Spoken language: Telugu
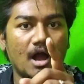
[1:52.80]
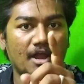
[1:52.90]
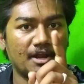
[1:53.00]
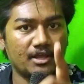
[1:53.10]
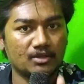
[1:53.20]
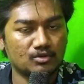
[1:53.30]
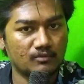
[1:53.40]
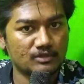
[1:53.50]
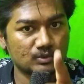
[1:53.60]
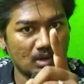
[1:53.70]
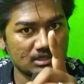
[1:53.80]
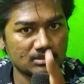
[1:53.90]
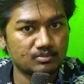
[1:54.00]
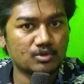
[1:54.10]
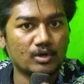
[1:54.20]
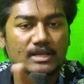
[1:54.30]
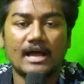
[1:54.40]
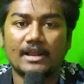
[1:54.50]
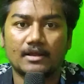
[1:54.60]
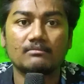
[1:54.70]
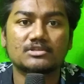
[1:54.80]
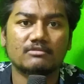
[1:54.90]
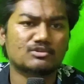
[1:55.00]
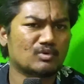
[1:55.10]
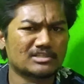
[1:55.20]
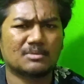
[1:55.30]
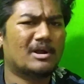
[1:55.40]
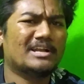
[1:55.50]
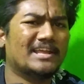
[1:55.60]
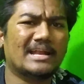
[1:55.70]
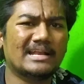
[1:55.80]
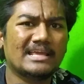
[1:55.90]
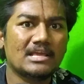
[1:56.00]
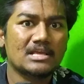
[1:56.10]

ఆయన ఎందు విశ్వాసంతో కార్యక్రమం చే విశ్వాసం అంటే ఏంటి